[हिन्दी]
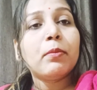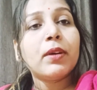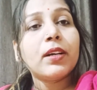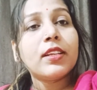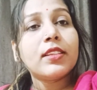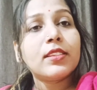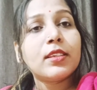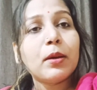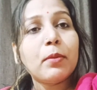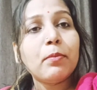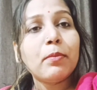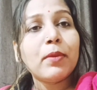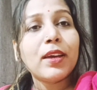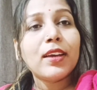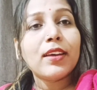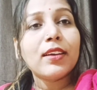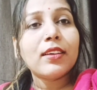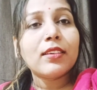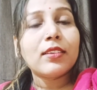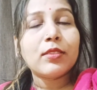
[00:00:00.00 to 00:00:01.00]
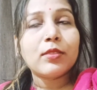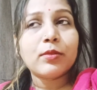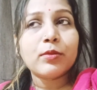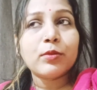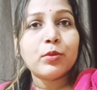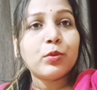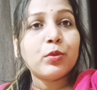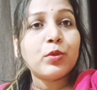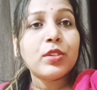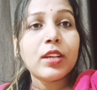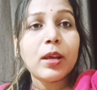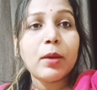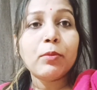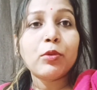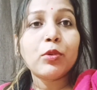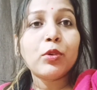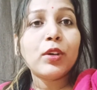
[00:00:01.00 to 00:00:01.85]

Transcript: बट जब मैं उस टाइम